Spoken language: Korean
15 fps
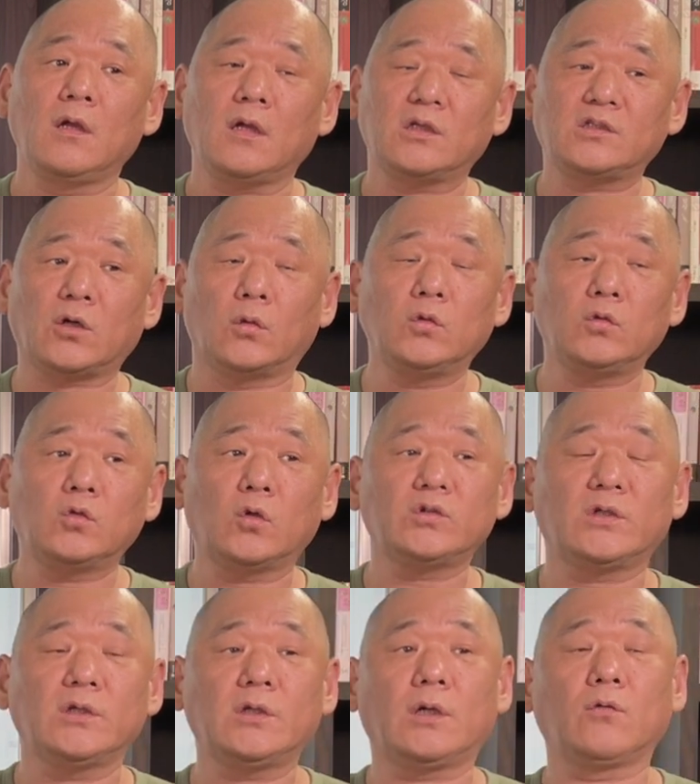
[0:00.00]
이
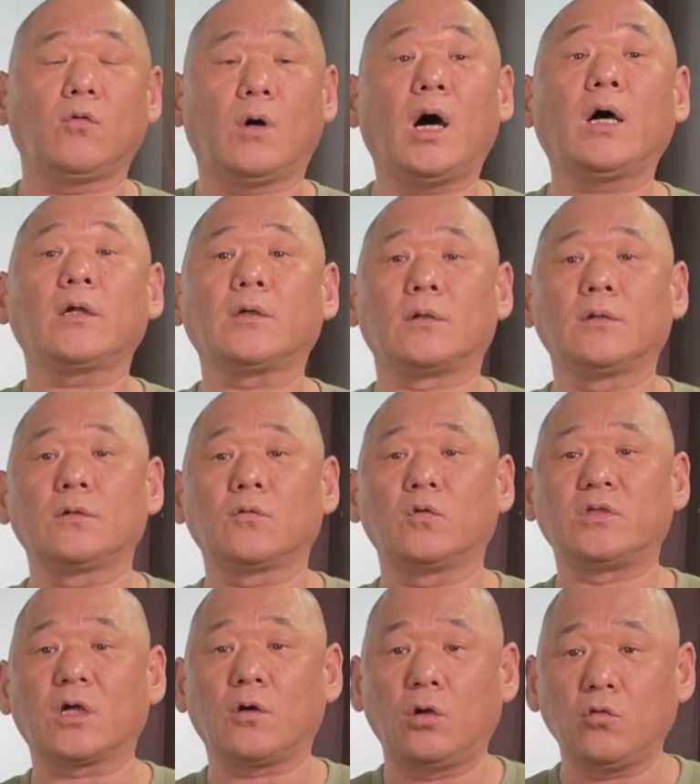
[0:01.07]
정도전이라고 하는 또
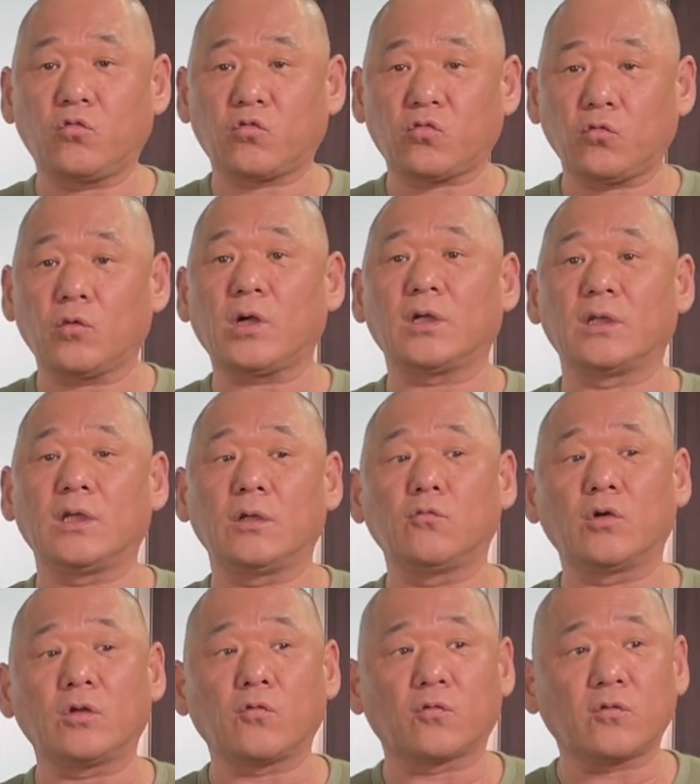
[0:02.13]
이제 걸출한 이
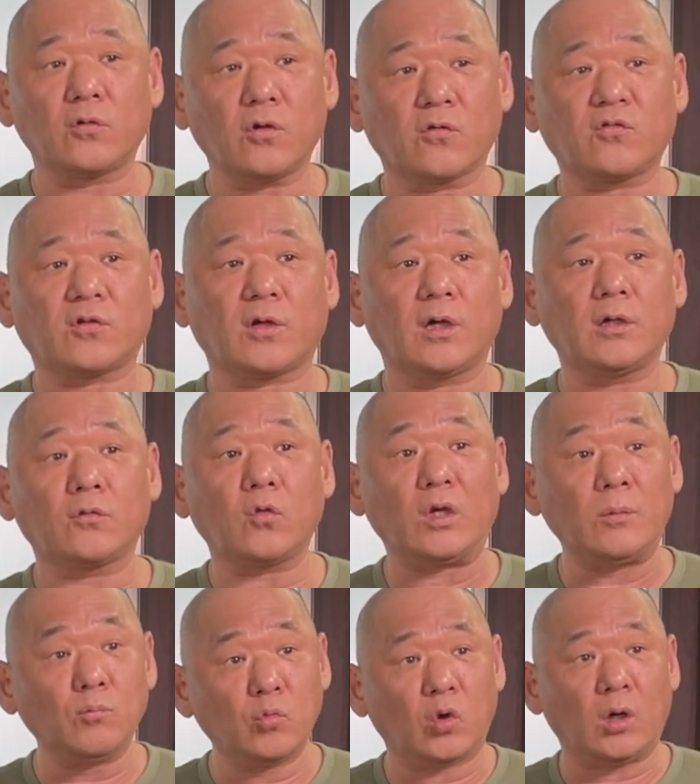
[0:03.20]
우리 조선 역사의 또
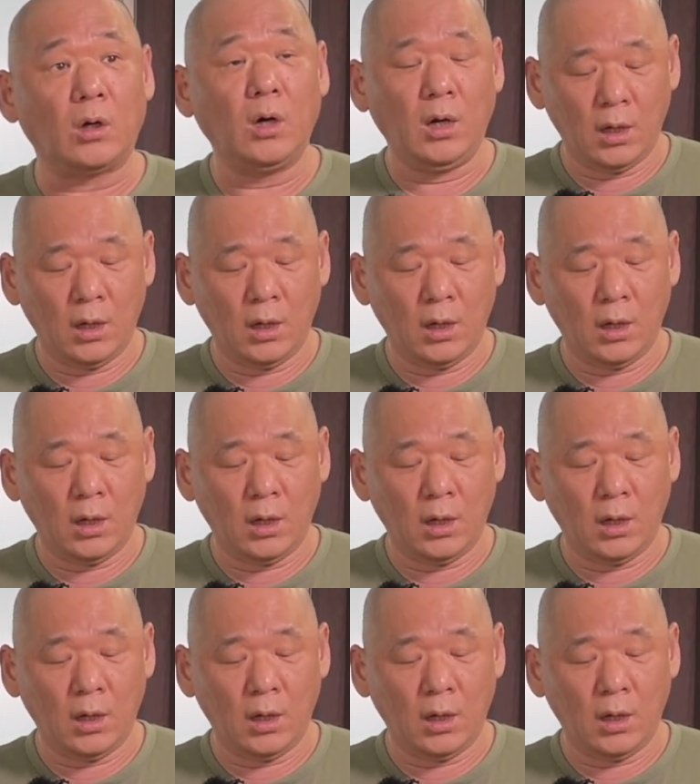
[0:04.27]
인물,